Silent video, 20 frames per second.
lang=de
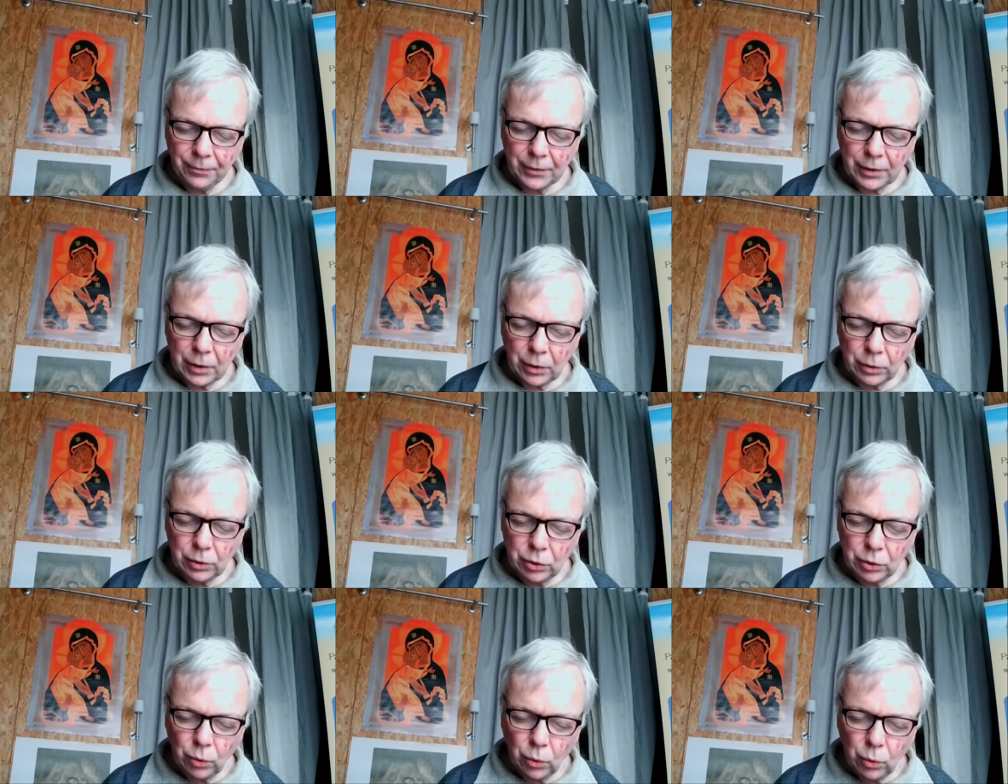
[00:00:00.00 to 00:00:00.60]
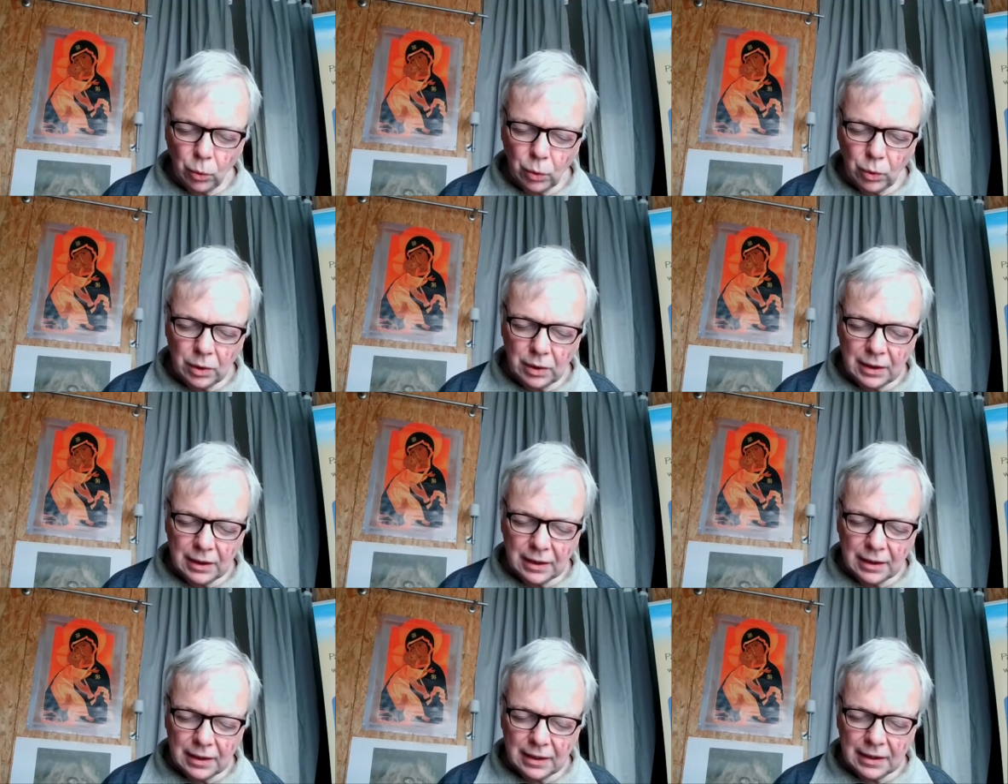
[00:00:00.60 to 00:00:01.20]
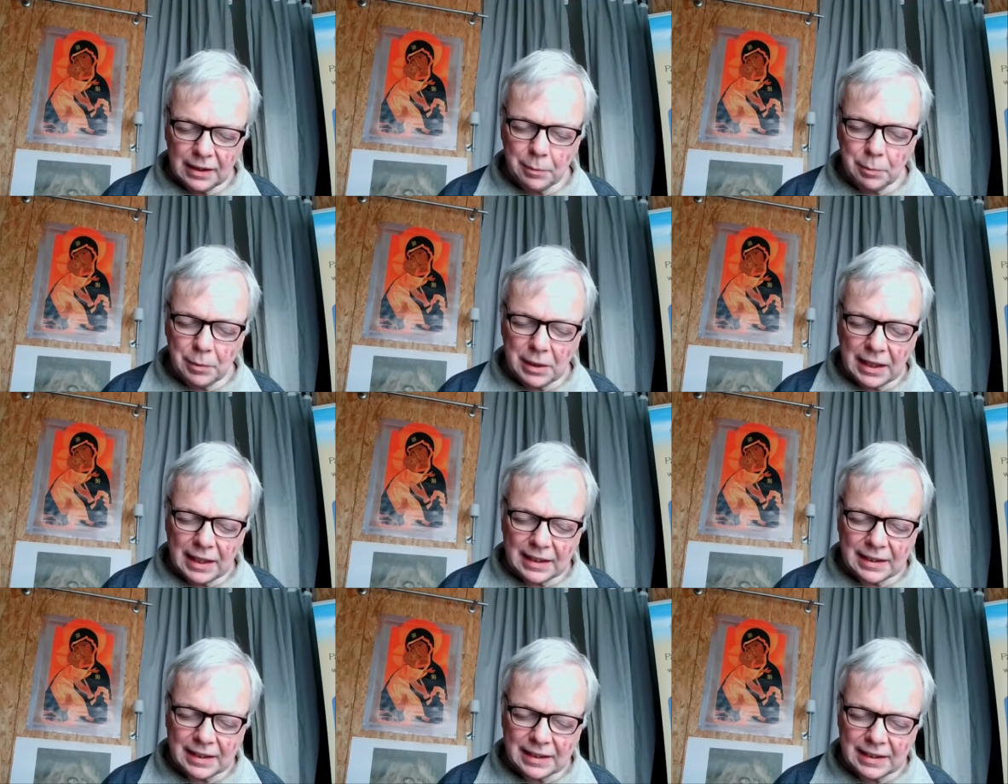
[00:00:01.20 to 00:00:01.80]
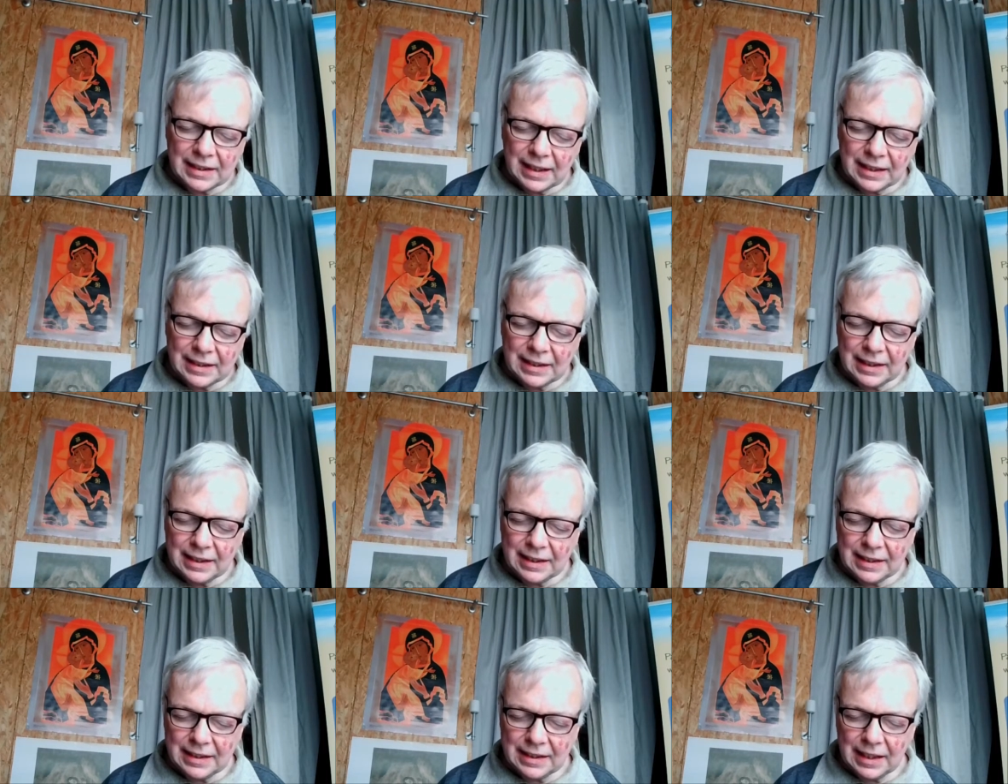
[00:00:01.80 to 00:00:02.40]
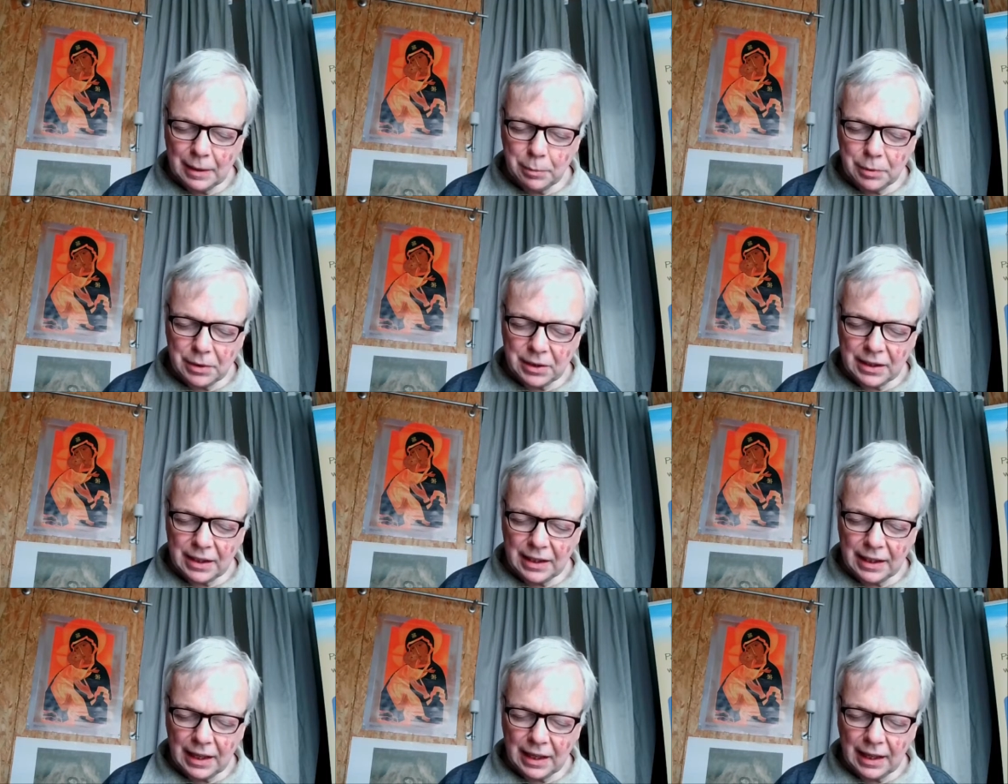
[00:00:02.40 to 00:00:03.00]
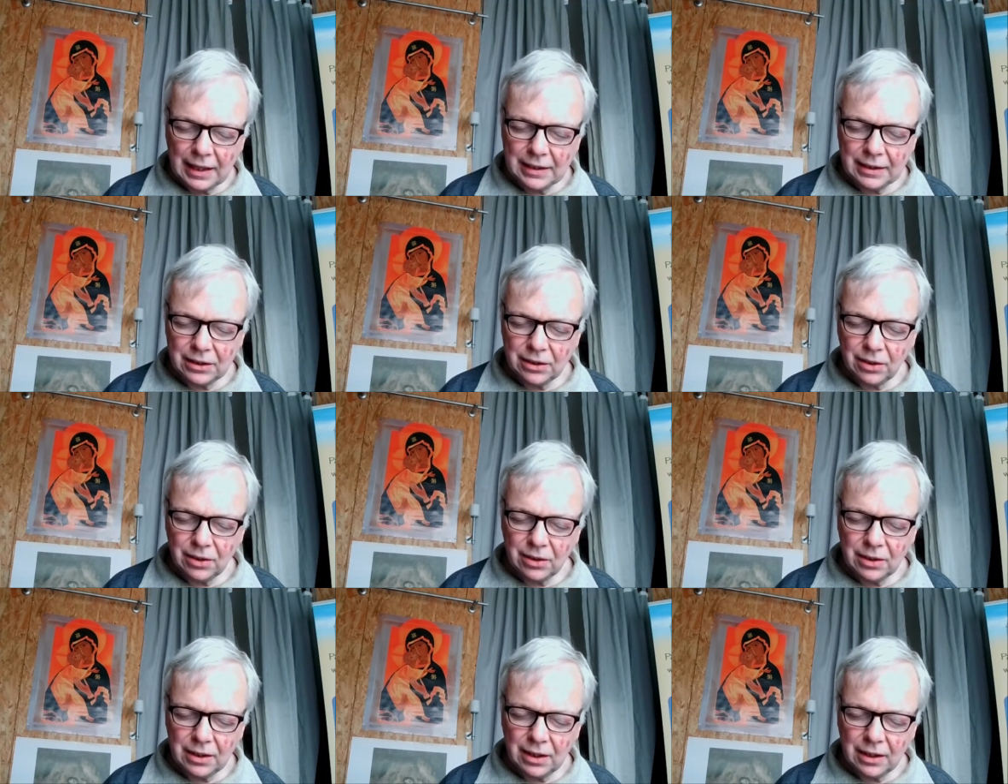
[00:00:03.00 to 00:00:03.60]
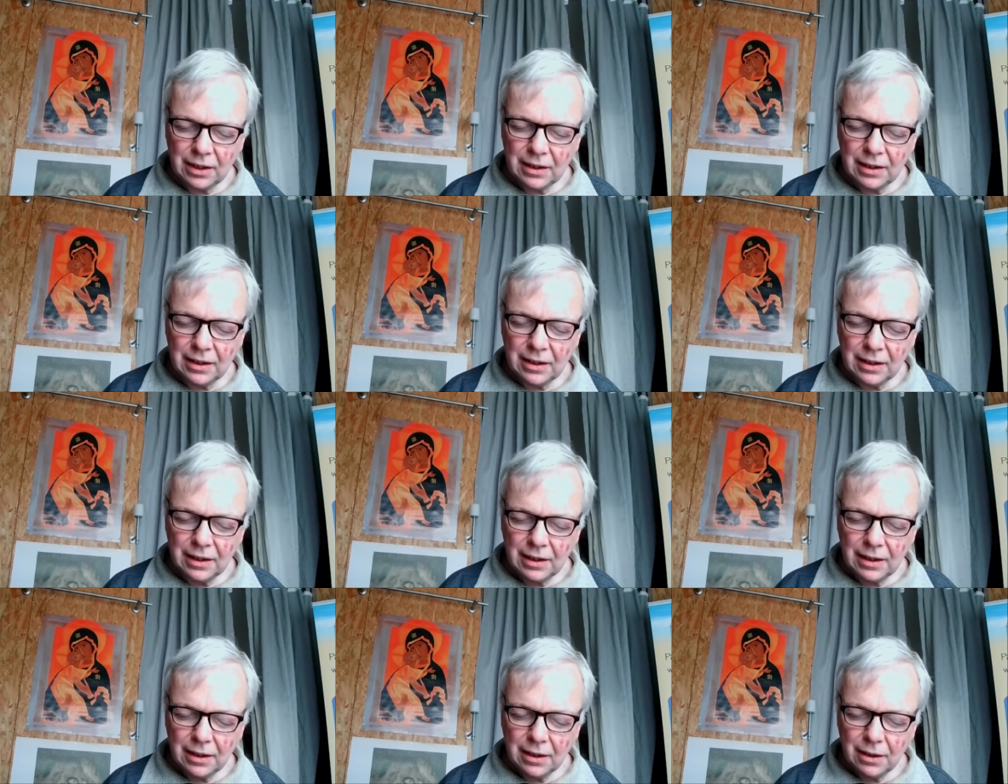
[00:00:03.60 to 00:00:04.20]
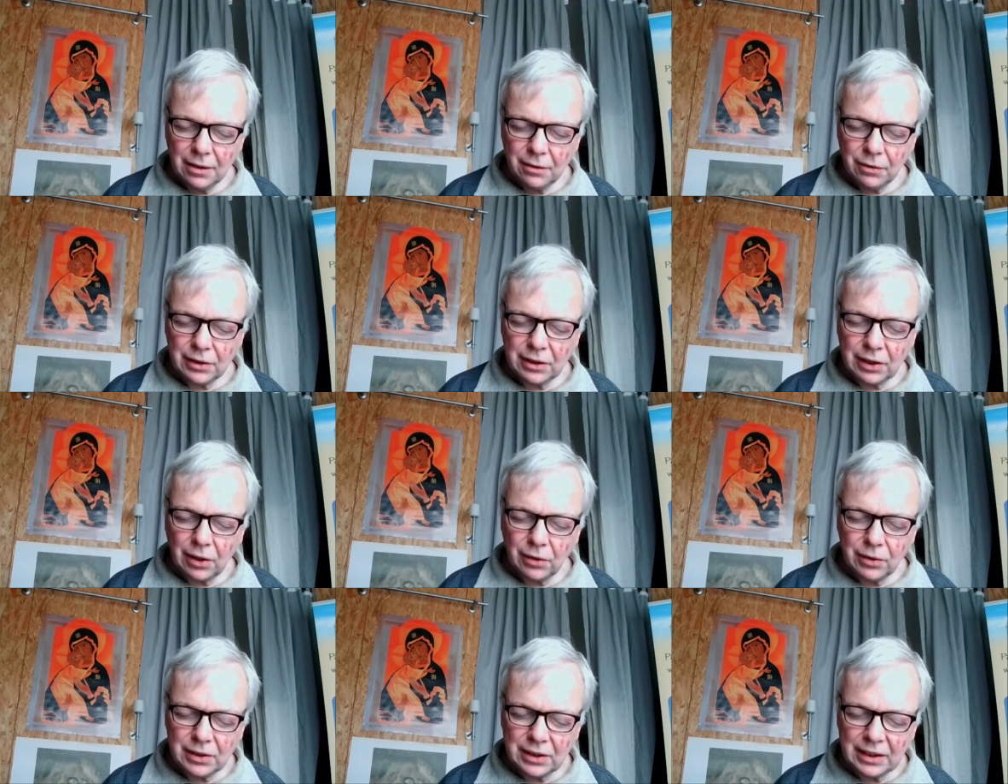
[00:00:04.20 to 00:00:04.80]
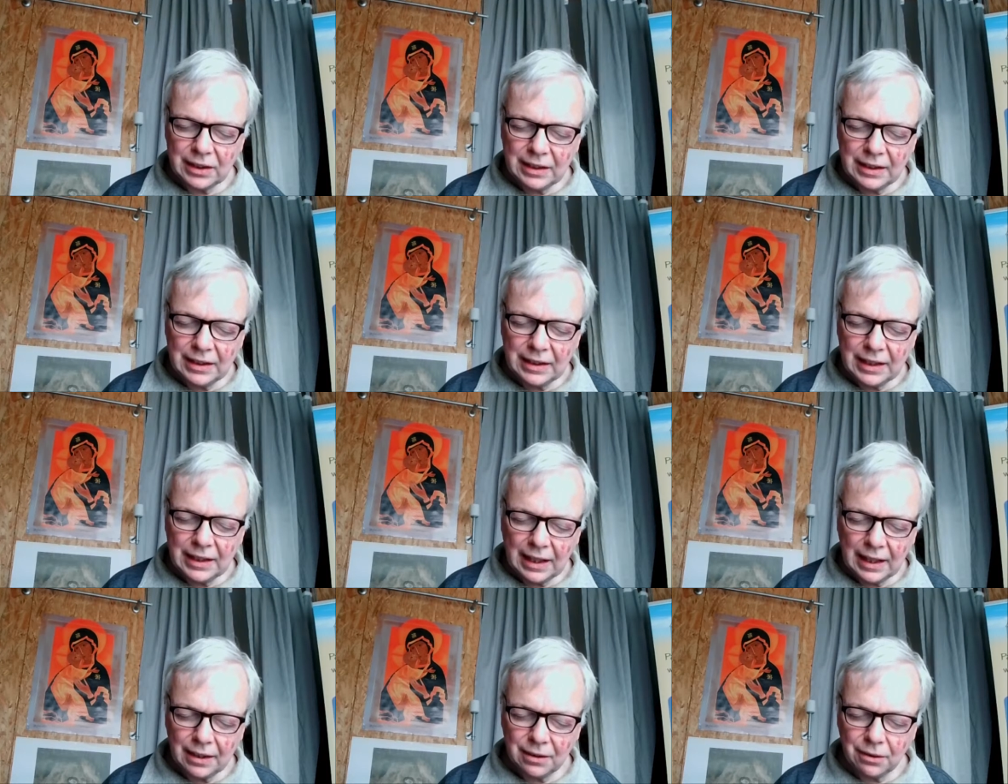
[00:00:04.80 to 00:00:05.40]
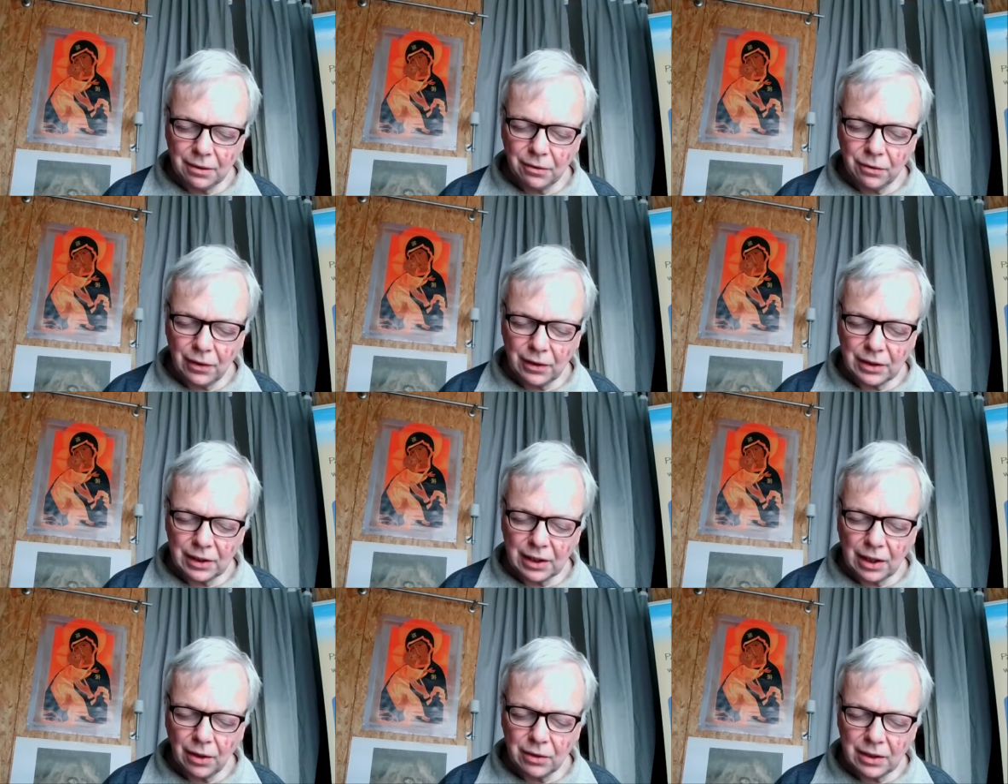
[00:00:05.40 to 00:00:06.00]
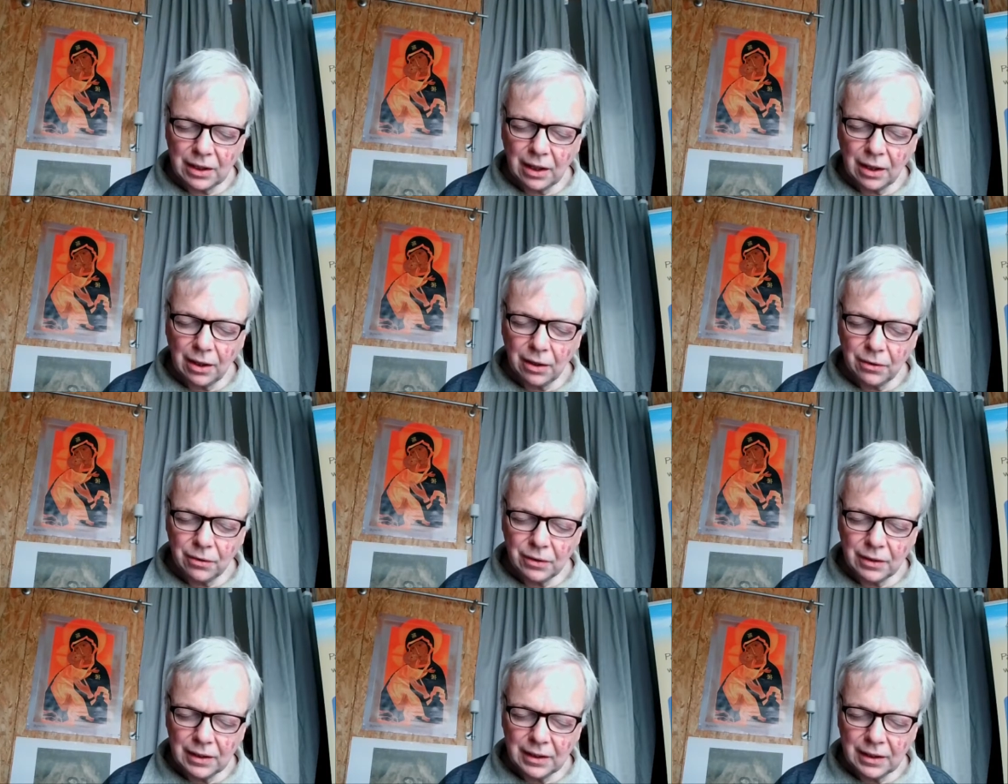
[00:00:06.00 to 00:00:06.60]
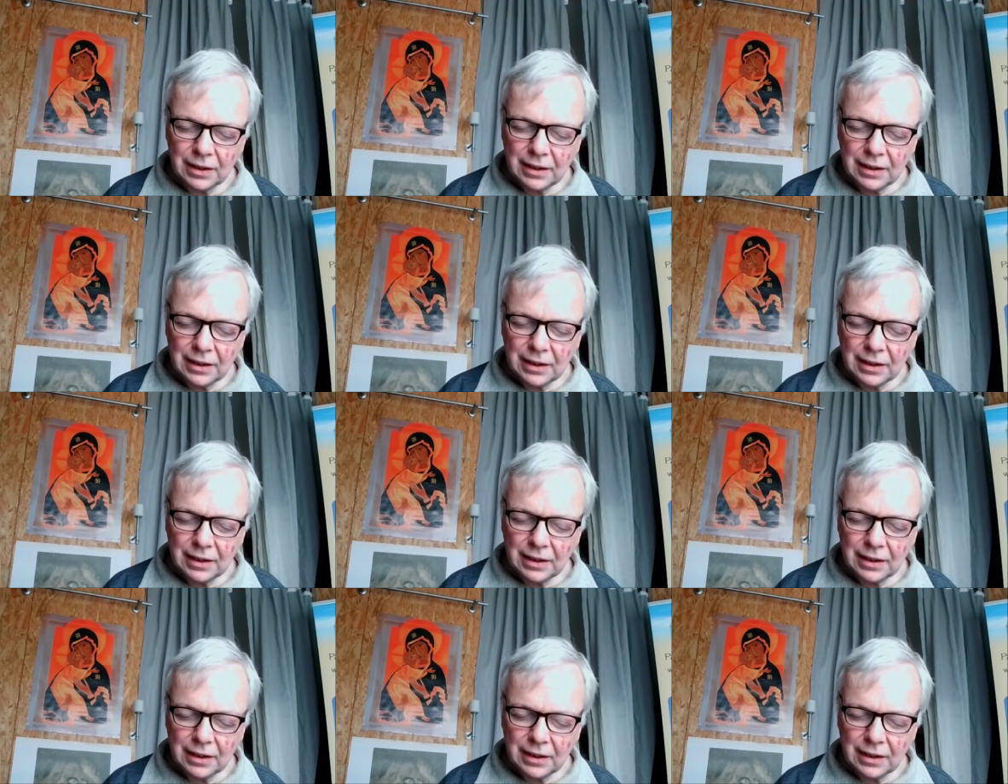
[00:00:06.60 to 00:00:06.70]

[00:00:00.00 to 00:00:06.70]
Und so nimmt er das Gesetz nicht selbst in die Hand, sondern vertraut sich dir an und vertraut darauf,